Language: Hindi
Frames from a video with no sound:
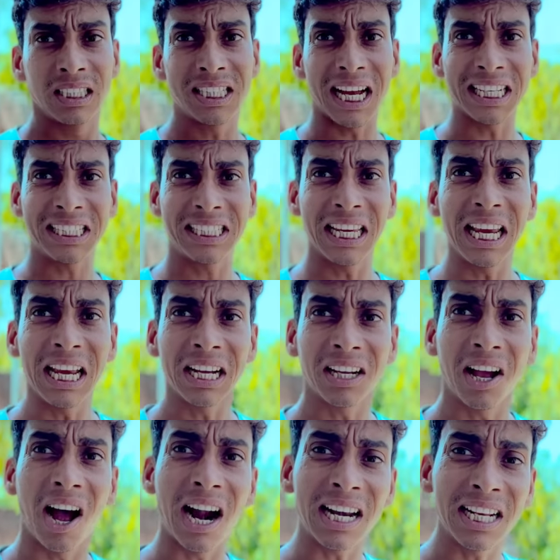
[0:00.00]
चाची
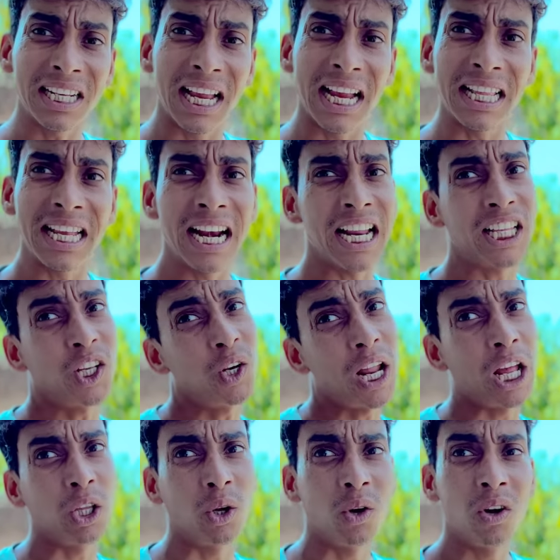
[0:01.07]
खाट नहीं देनी तो ना
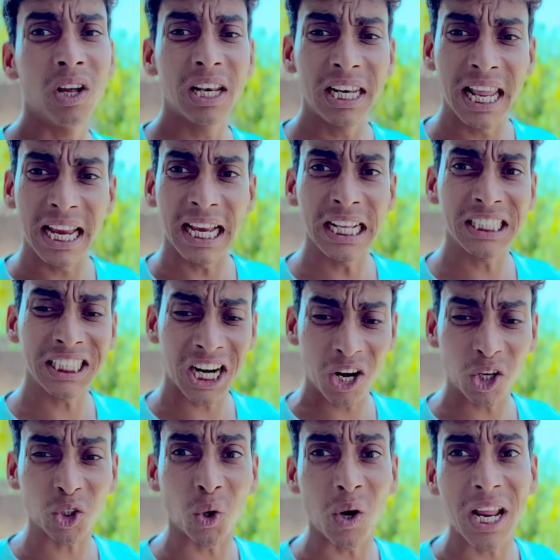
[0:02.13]
दो लेकिन सालो
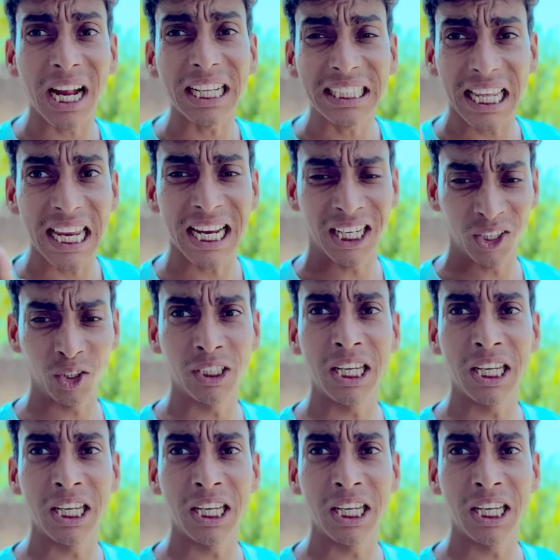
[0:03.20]
सोने का तरीका तो